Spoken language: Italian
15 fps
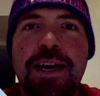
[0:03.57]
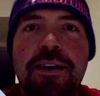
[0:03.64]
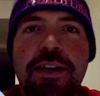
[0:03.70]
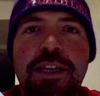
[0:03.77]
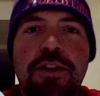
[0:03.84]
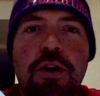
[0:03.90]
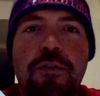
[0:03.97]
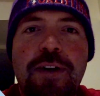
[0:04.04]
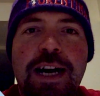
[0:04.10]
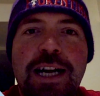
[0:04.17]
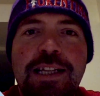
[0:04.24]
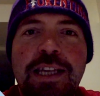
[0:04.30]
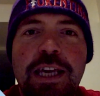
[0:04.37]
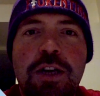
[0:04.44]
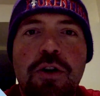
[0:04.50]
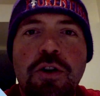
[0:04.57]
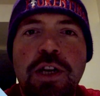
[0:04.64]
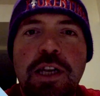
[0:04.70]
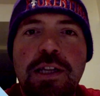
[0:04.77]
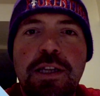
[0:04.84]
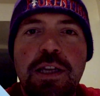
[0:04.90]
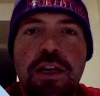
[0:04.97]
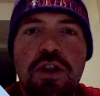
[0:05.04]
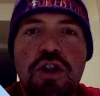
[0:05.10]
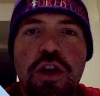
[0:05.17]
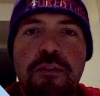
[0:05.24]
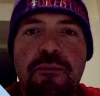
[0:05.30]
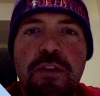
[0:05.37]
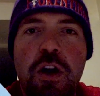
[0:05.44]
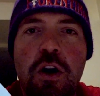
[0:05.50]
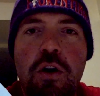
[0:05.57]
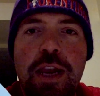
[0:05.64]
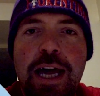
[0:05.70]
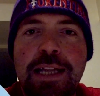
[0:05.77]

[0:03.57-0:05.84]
ritrovati con il TG Viola